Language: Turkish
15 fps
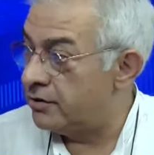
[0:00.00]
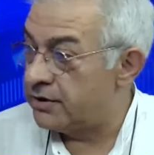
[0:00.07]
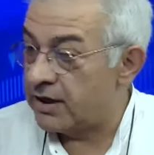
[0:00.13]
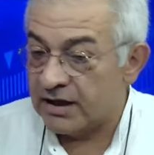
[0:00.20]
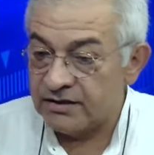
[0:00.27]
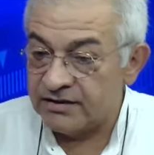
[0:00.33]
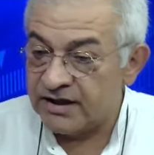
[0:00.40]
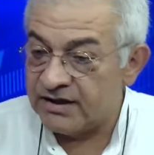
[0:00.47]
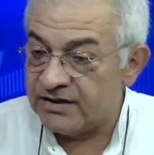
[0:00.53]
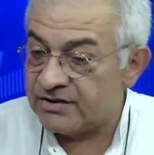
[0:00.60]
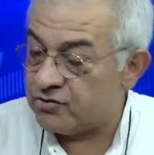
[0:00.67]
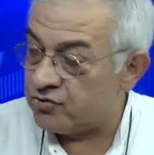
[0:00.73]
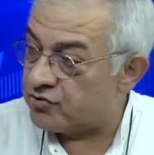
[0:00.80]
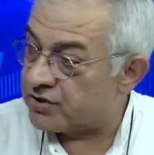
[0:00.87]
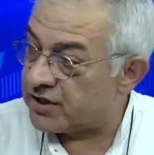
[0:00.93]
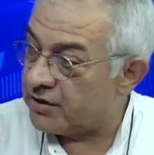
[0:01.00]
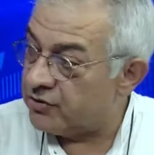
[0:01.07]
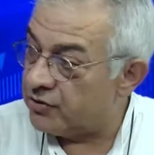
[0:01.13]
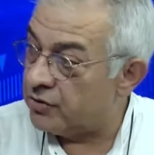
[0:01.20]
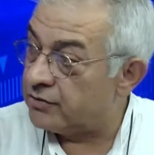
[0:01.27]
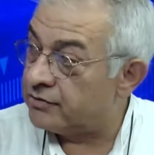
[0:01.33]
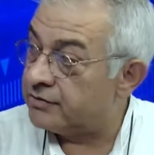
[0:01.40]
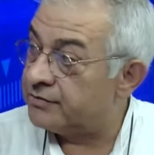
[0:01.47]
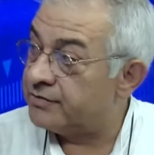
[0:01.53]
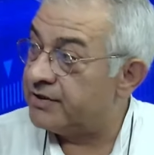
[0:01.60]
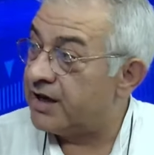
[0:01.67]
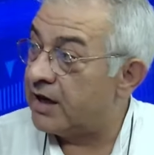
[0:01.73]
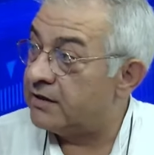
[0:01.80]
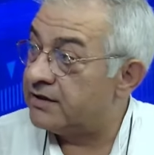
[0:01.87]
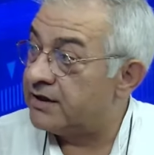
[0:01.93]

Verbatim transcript: Yani deniz yükseliyor. Ya,